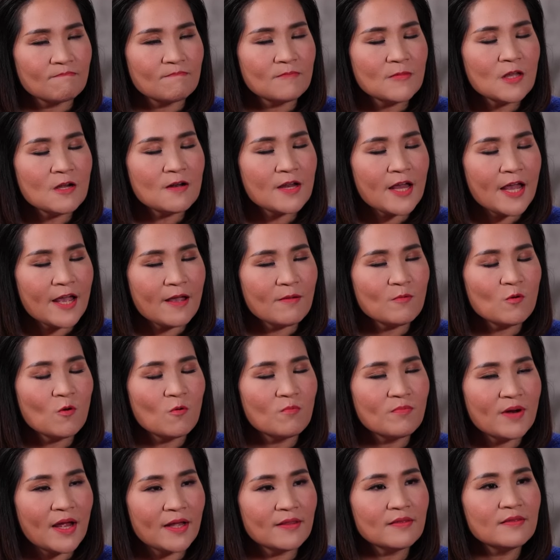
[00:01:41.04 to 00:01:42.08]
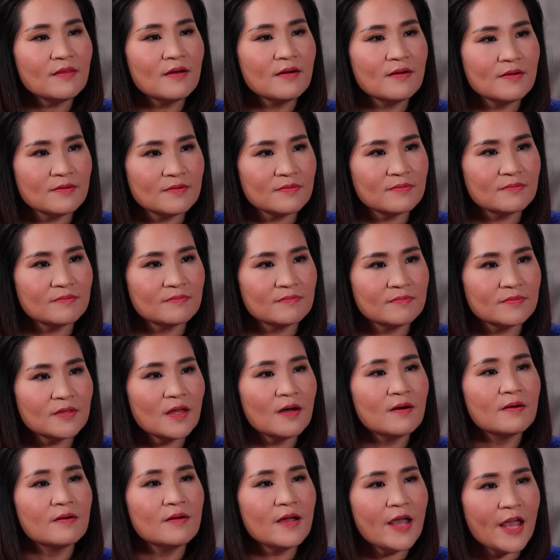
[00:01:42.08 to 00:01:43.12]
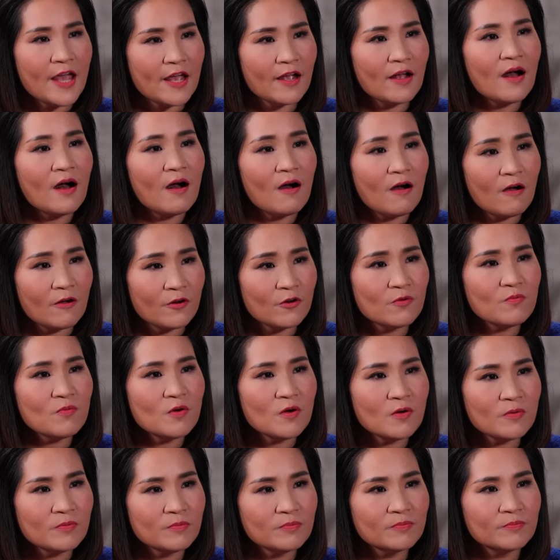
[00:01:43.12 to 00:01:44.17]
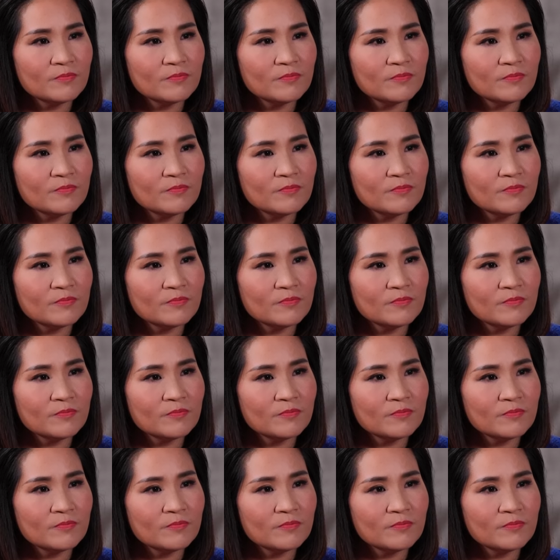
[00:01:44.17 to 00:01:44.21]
Tức là em cũng đã từng thử hẹn hò đúng không?